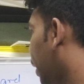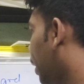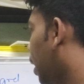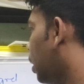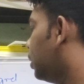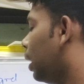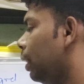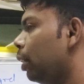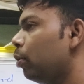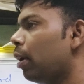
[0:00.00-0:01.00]
क्रेडिट कार्ड
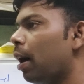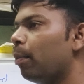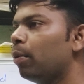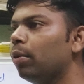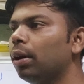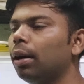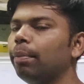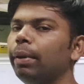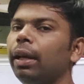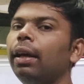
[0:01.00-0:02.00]
चाहिए तो आपको
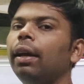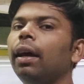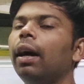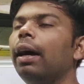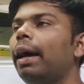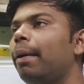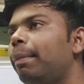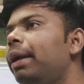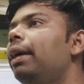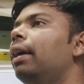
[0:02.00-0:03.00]
अपने
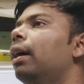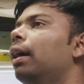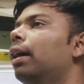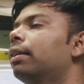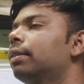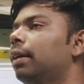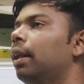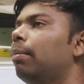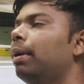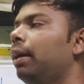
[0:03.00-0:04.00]
एफ के अगेंस्ट
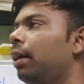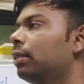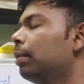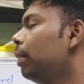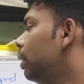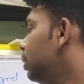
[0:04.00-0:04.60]
लेना पड़ेगा समझ